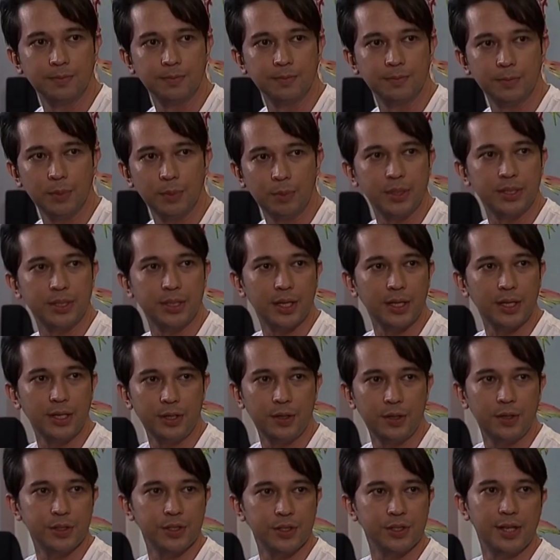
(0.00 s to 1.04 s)
bumagsak ang
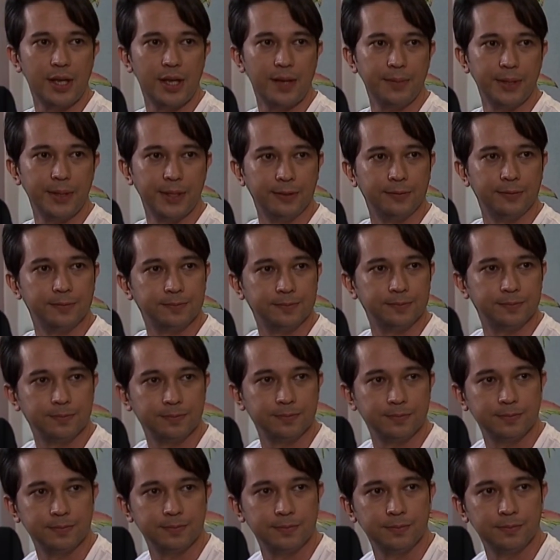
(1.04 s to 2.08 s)
negosyo namin.
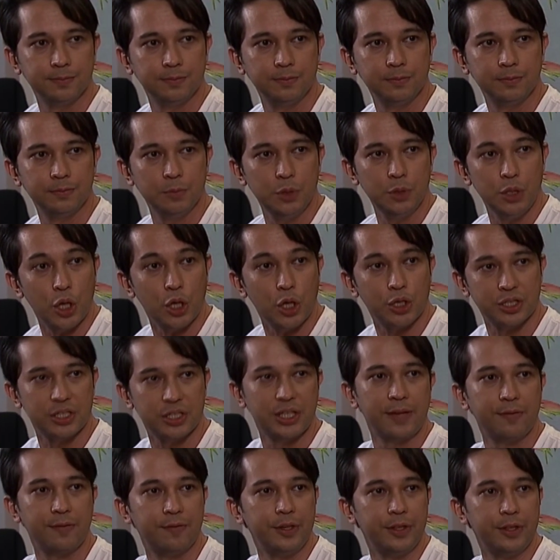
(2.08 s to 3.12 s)
We lost
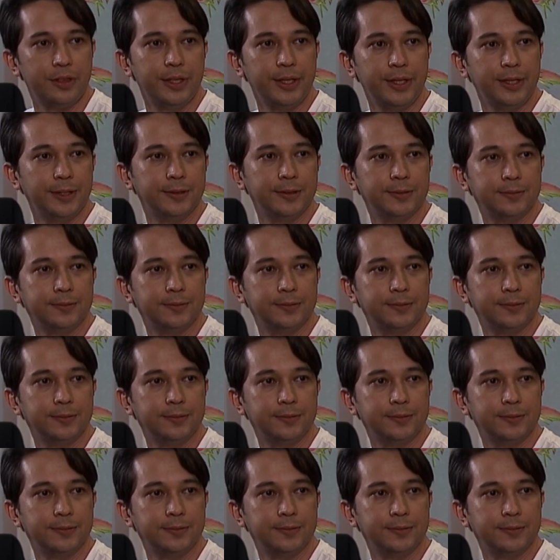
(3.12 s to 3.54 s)
everything.